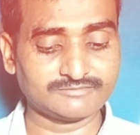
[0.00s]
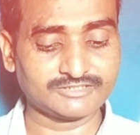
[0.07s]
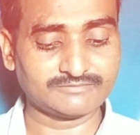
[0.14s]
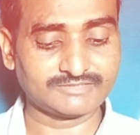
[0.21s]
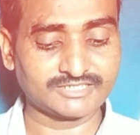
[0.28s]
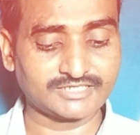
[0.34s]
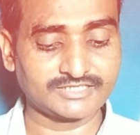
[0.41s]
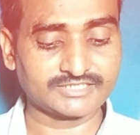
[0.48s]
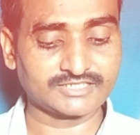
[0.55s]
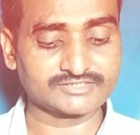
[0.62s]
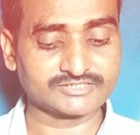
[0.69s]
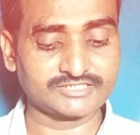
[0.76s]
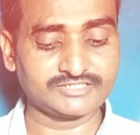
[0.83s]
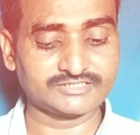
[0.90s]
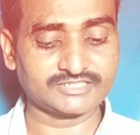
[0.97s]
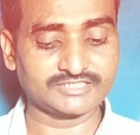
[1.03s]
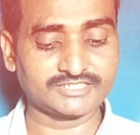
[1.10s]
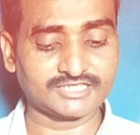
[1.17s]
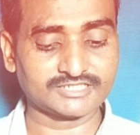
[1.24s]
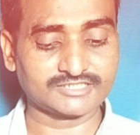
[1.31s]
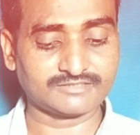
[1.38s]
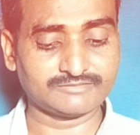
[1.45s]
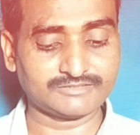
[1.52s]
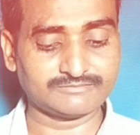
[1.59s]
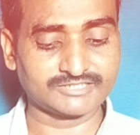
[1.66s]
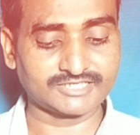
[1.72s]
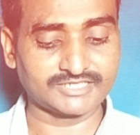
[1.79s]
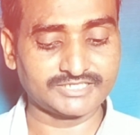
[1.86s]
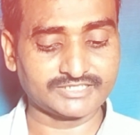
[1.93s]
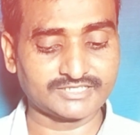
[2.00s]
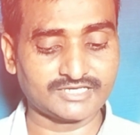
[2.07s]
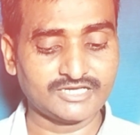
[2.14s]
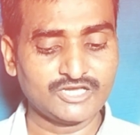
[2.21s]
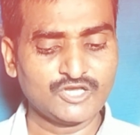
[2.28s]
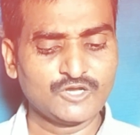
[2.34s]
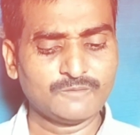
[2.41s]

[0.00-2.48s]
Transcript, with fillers: थंबनेल बनाने का सही तरीका थंबनेल बनाने का